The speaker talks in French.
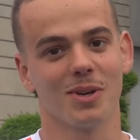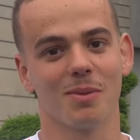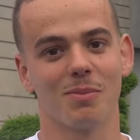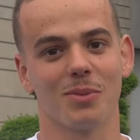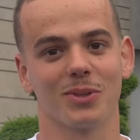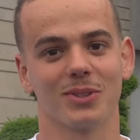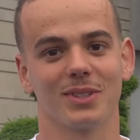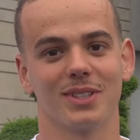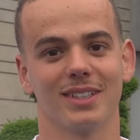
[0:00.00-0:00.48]
la
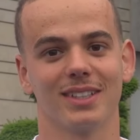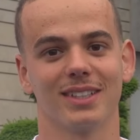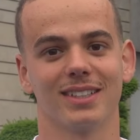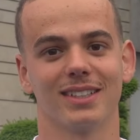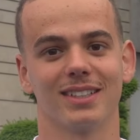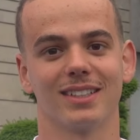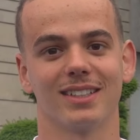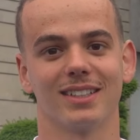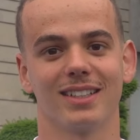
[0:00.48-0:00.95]
porter,
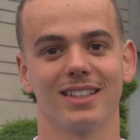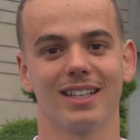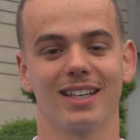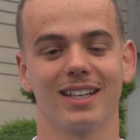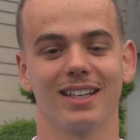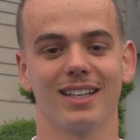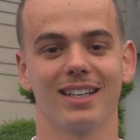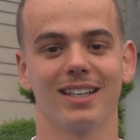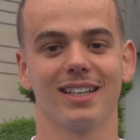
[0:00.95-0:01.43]

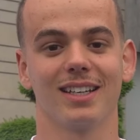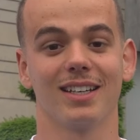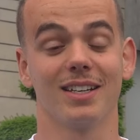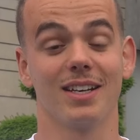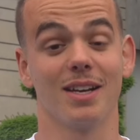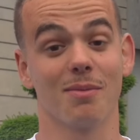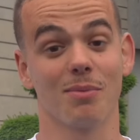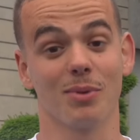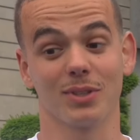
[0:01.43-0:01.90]

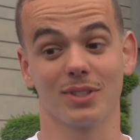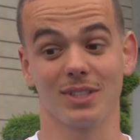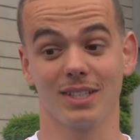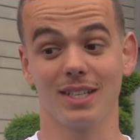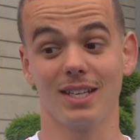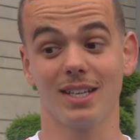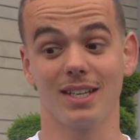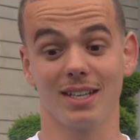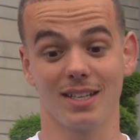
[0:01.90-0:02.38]
la
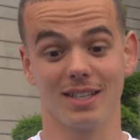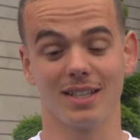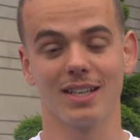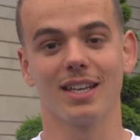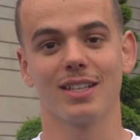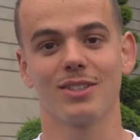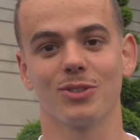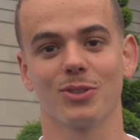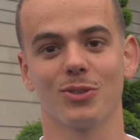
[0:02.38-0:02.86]
porter et
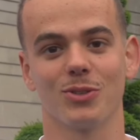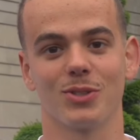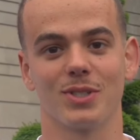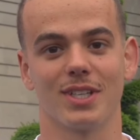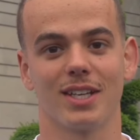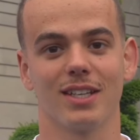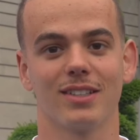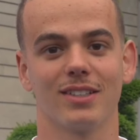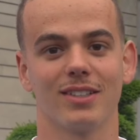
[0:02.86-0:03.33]
être sur le
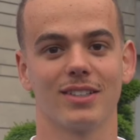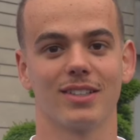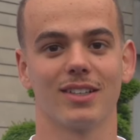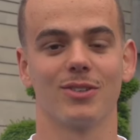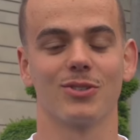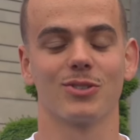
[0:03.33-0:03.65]
stade à